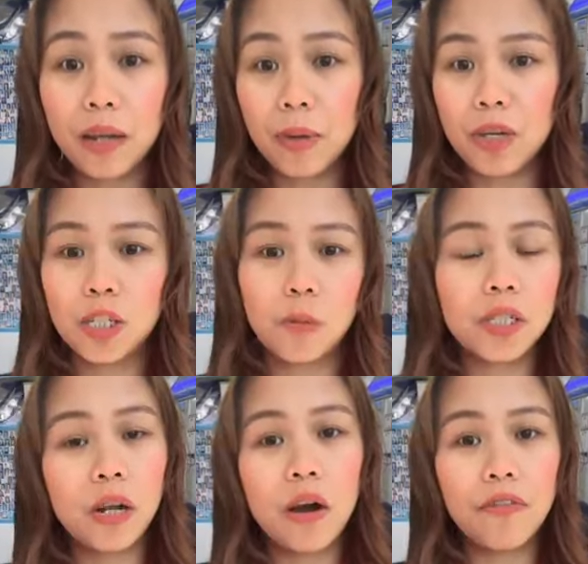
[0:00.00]
namin yung
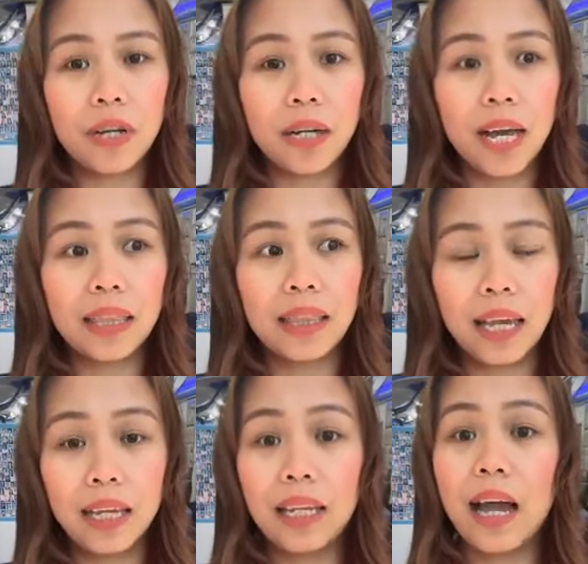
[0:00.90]
special offer
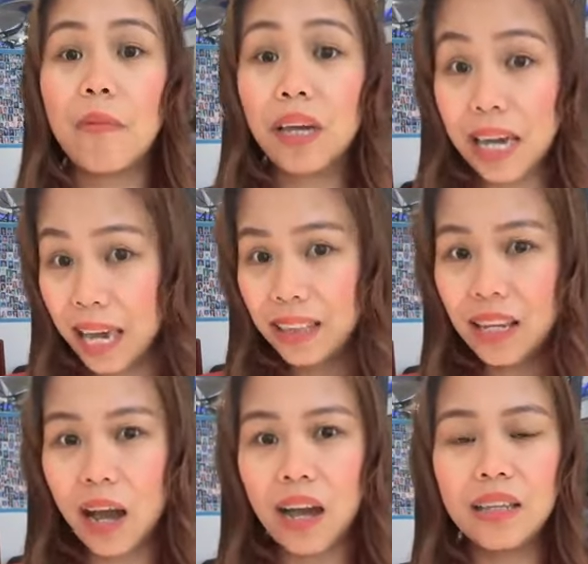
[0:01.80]
natin na mag
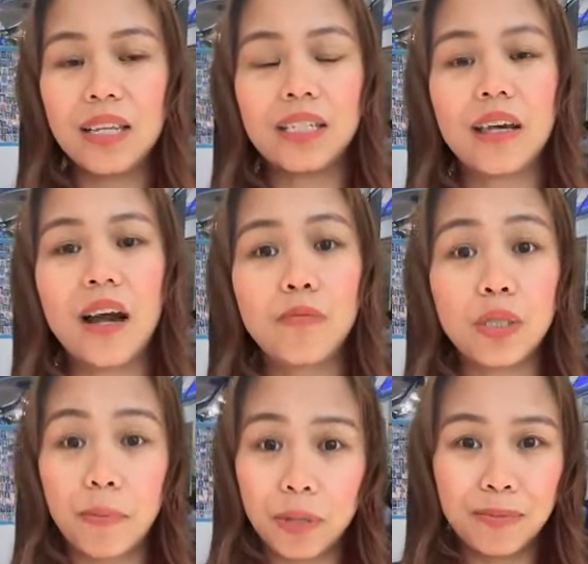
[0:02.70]
end na this um,
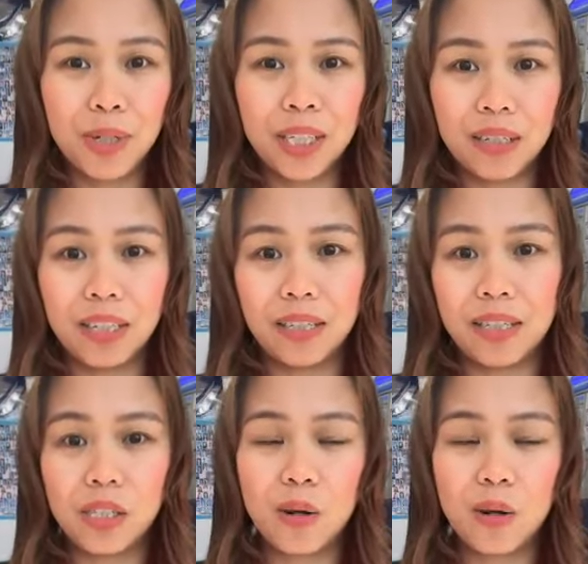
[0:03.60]
September 30.